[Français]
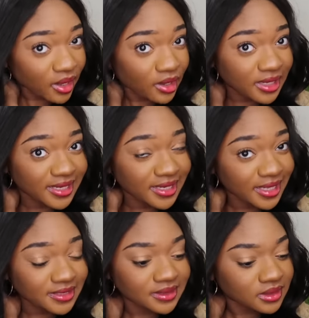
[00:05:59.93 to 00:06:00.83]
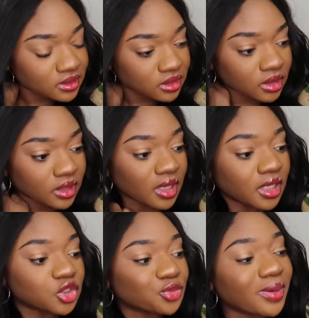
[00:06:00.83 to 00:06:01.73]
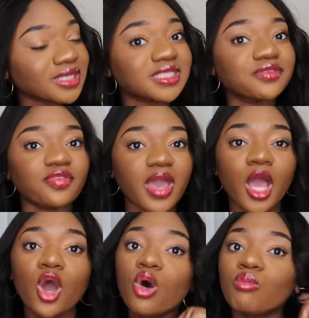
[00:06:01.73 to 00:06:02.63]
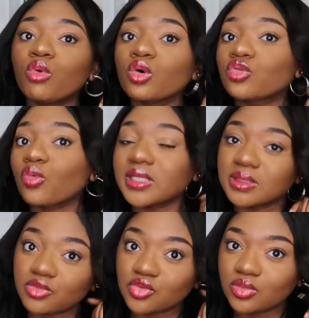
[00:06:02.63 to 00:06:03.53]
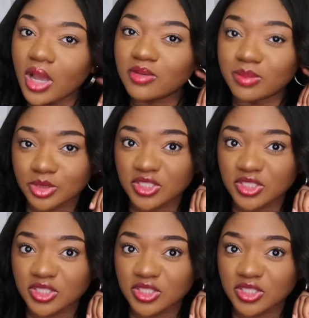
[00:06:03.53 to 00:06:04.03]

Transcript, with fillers: euh, euh je suis partie faire mon troisième trou. Ah oui, parce